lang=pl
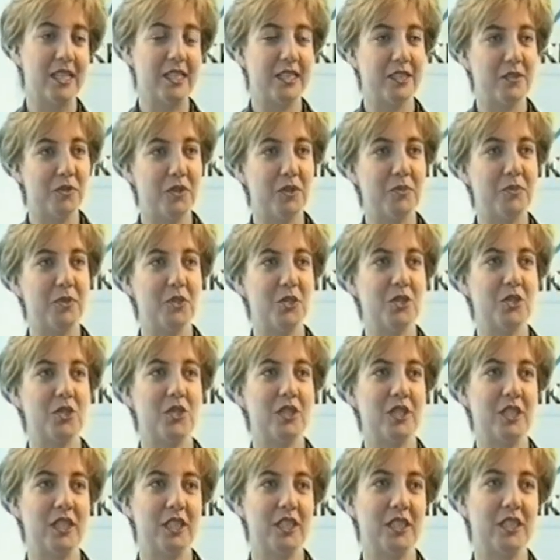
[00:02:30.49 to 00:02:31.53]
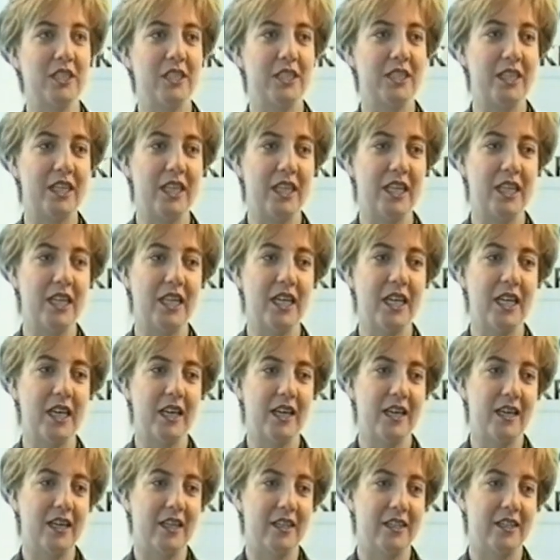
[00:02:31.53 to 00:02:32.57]
Są to pożyczki, gdzie
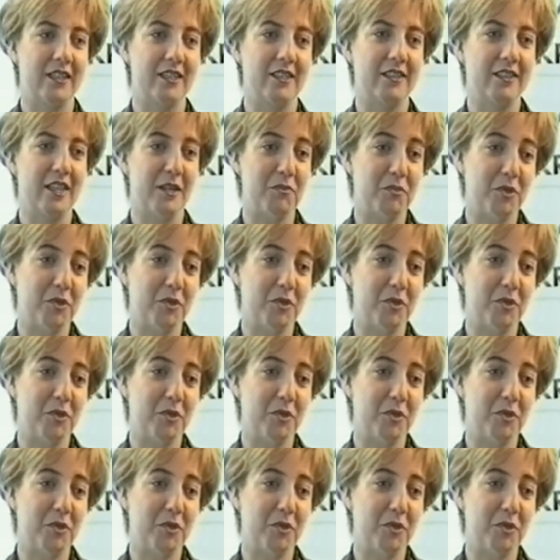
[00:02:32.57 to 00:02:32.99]
e,